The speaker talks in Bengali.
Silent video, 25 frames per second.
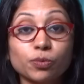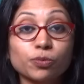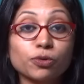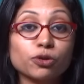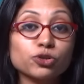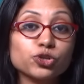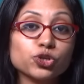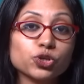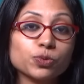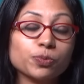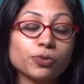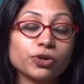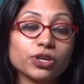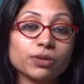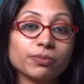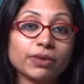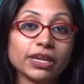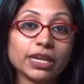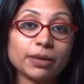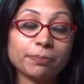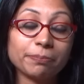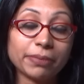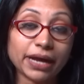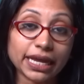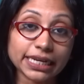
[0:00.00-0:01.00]
প্রচুর
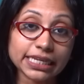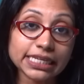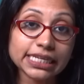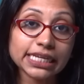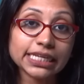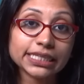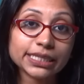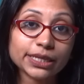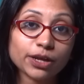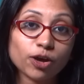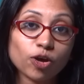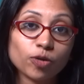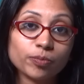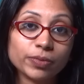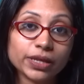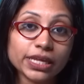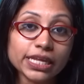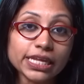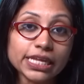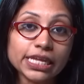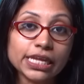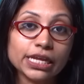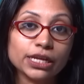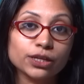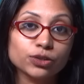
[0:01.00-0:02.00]
পরিমাণে পানি খেতে হবে
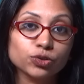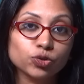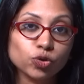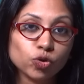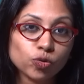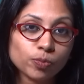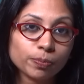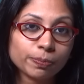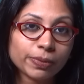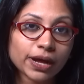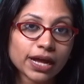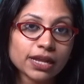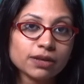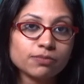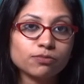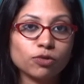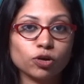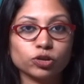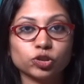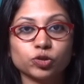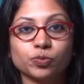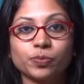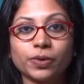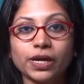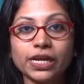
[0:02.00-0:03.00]
ধূমপান
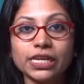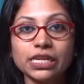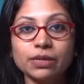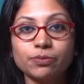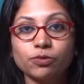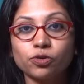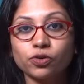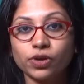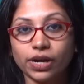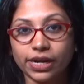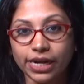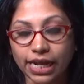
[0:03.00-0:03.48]
মদপান এবং